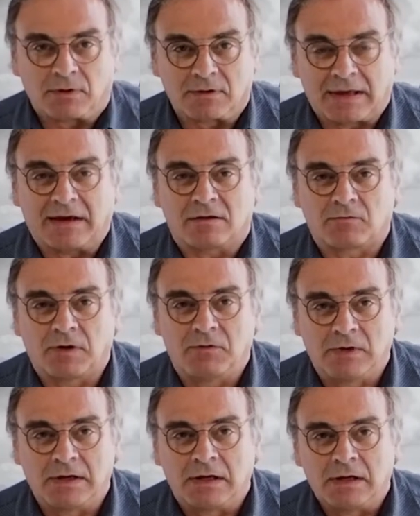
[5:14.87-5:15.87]
Das heißt, wenn
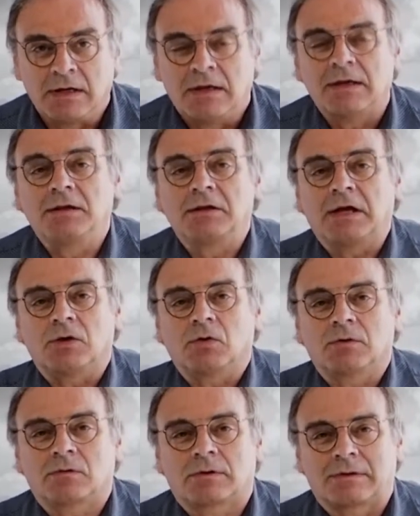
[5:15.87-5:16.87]
wir hingehen
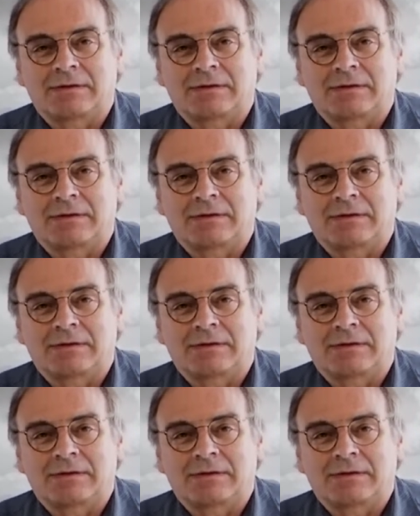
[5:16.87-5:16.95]
und